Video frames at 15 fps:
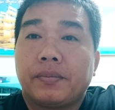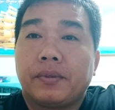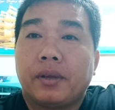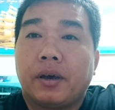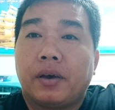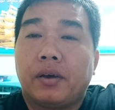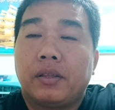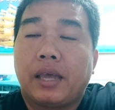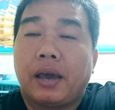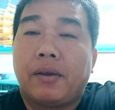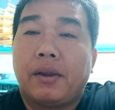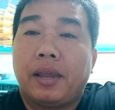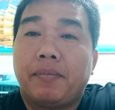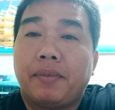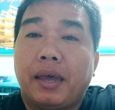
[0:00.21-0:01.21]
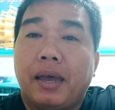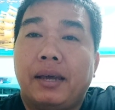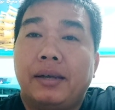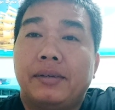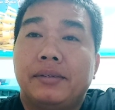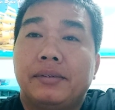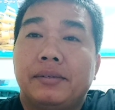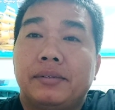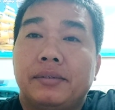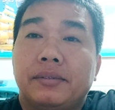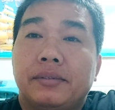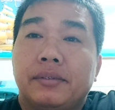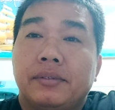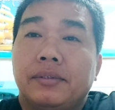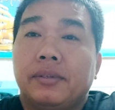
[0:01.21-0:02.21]
rồi chào anh em nha,
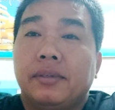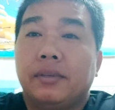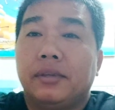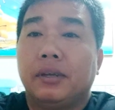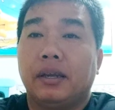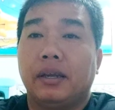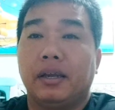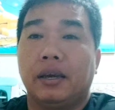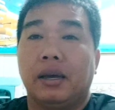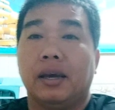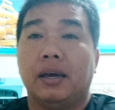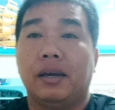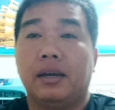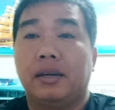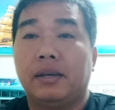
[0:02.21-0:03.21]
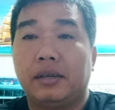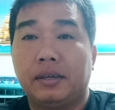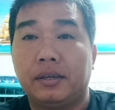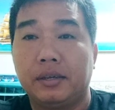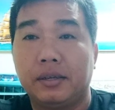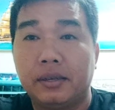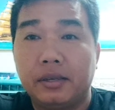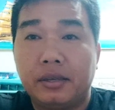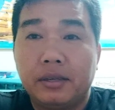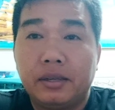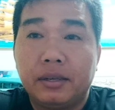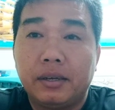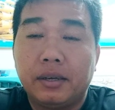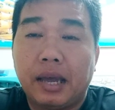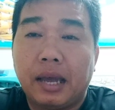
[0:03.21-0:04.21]
và
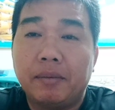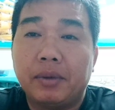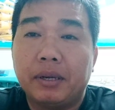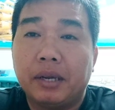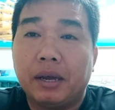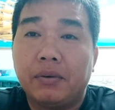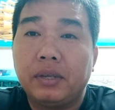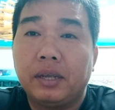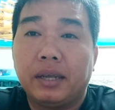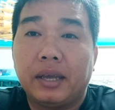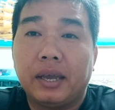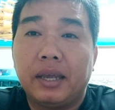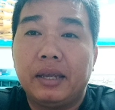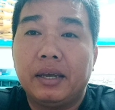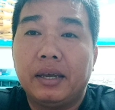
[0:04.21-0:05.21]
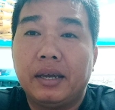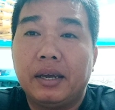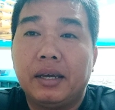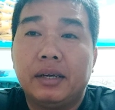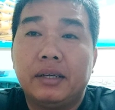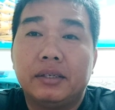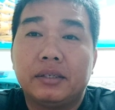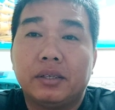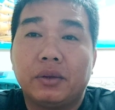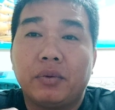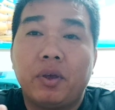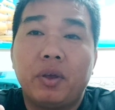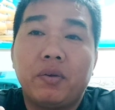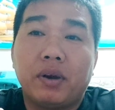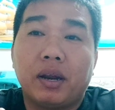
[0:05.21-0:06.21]
nay mình nói về cái uh,
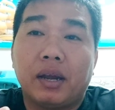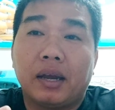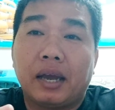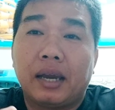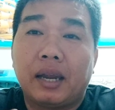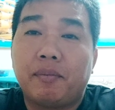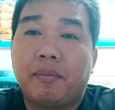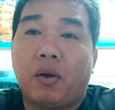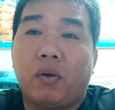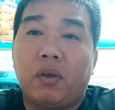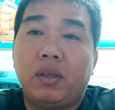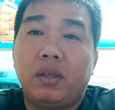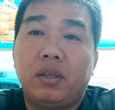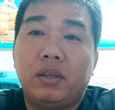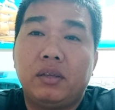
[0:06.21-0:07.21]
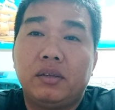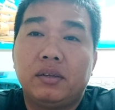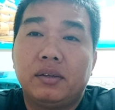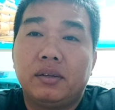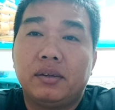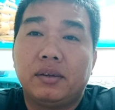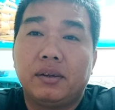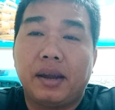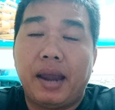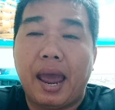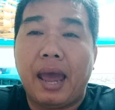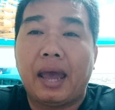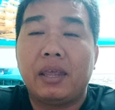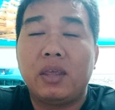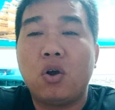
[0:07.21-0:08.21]
chủ yếu là anh em hỏi
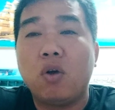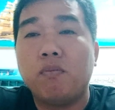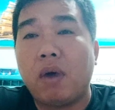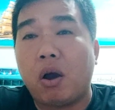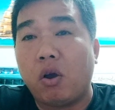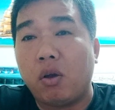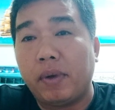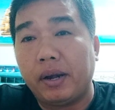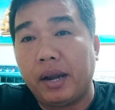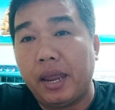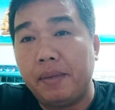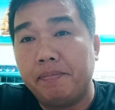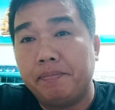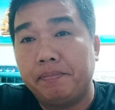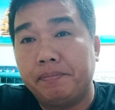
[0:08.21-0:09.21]
gà vô mồi ban đêm